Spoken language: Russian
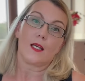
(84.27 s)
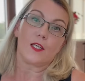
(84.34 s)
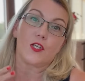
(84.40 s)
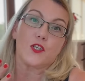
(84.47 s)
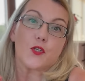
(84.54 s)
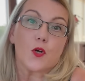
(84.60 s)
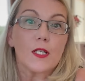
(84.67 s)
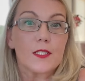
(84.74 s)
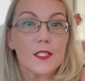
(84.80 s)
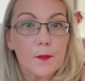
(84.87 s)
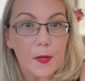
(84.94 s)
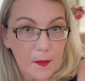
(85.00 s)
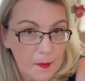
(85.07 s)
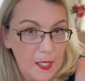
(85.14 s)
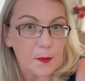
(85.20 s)
Еще один
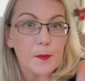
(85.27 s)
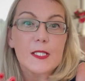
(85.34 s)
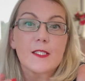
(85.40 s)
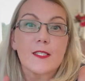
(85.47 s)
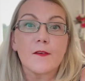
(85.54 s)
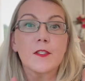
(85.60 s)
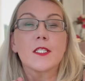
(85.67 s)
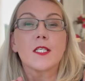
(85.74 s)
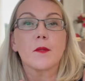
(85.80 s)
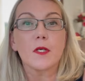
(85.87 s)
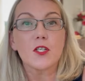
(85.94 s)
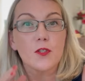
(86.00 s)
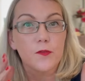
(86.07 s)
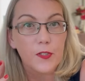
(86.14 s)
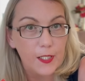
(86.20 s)
пример. Представьте себе,
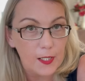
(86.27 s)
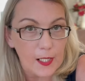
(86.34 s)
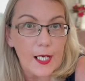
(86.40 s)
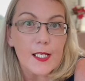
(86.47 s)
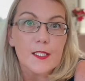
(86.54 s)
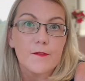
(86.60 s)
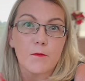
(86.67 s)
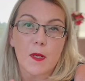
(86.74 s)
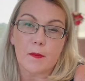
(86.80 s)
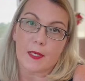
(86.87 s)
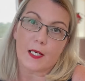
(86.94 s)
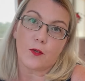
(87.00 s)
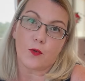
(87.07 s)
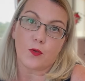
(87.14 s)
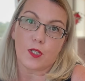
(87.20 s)
что вы играете в
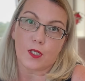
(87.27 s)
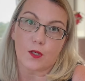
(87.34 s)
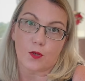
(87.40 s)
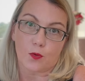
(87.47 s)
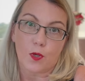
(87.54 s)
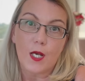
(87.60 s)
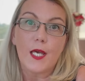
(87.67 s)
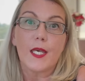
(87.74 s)
мобильную игру,